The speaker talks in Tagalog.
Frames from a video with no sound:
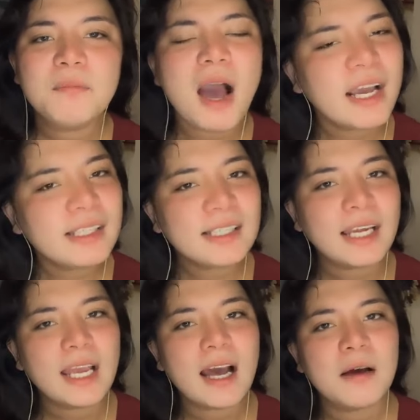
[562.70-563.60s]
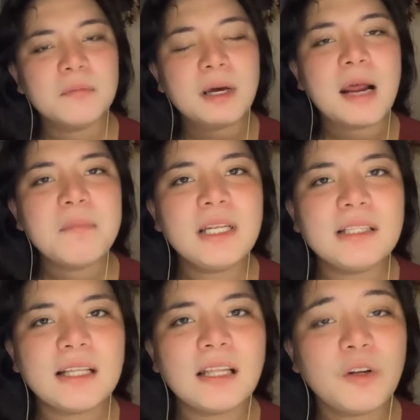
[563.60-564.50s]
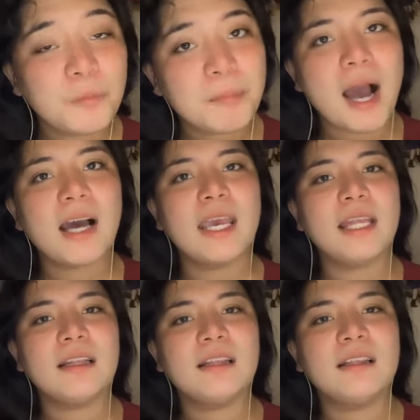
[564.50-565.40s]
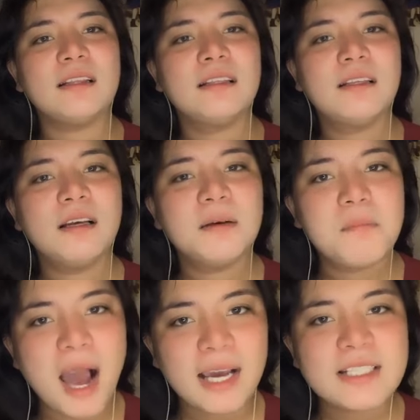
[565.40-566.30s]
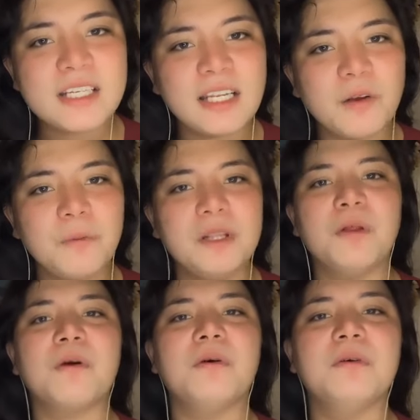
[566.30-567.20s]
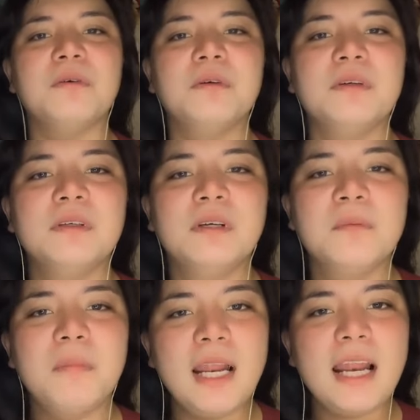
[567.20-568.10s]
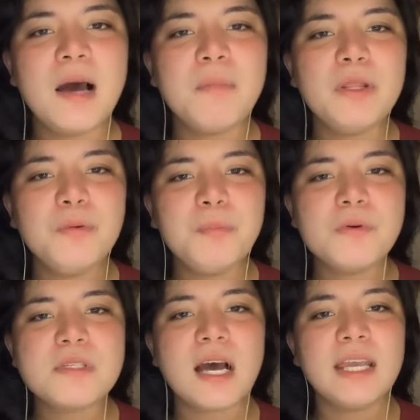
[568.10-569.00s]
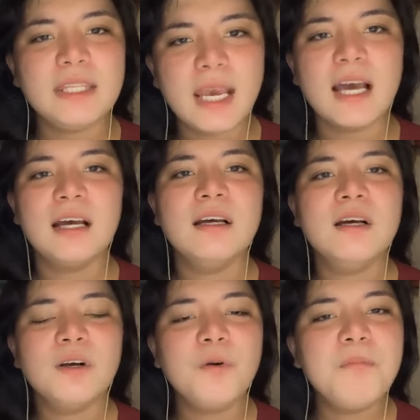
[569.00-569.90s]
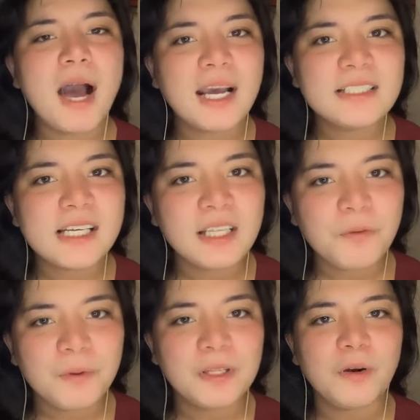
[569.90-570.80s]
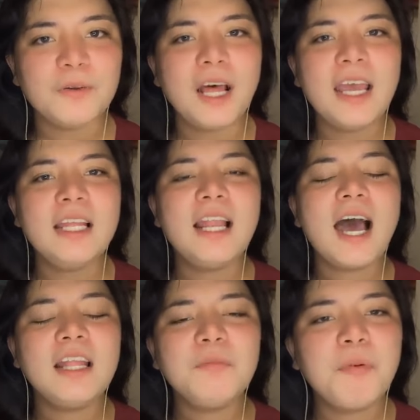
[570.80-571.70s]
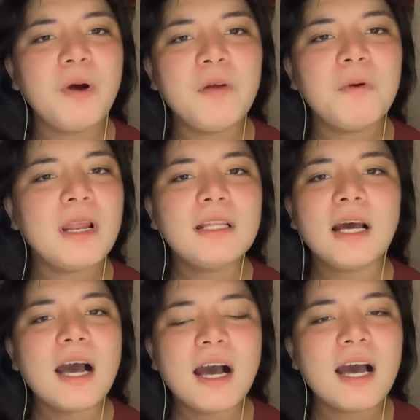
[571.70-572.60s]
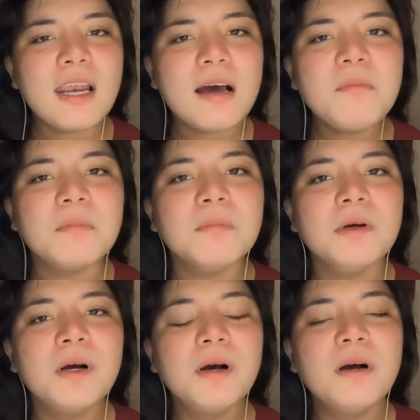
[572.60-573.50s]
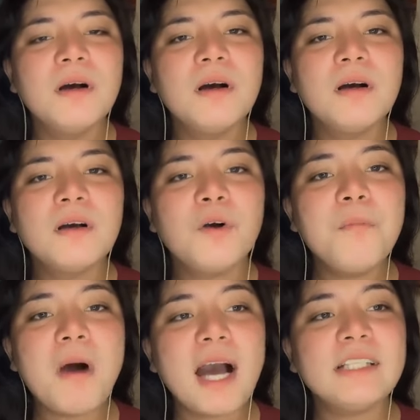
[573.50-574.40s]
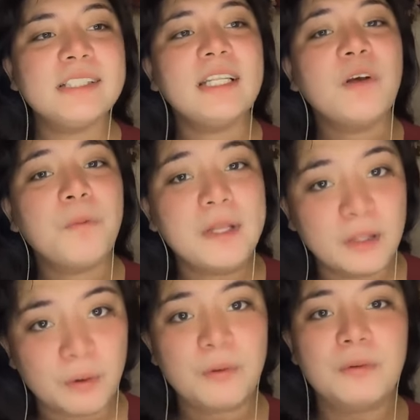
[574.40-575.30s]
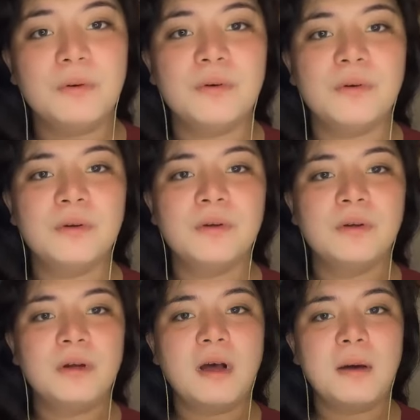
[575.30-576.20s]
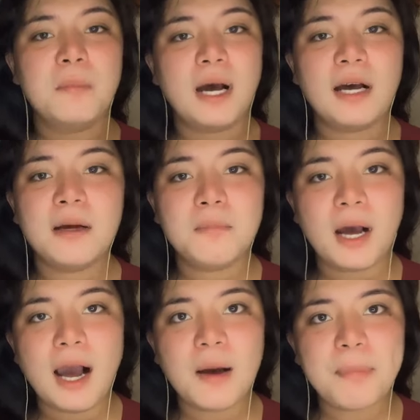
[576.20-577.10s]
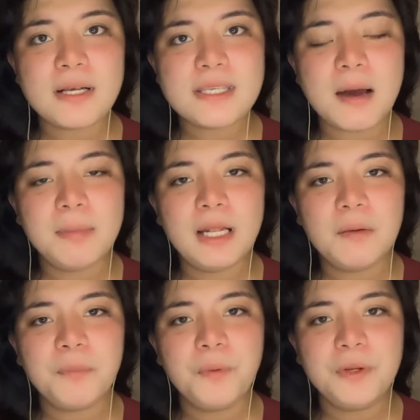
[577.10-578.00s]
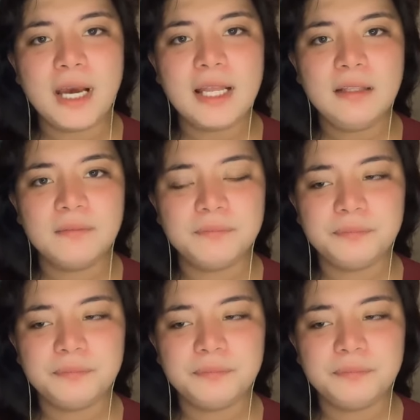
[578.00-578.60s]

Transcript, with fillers: Bakit kaya? Marami nagtatanong bakit. Bakit siya nag-withdraw? Malalaman niyo po sa kanya kung bakit siya nag-withdraw. Dahil lahat po ay walang nakakaalam kung bakit siya nag-withdraw. Ma- makakapagsabi lang po yan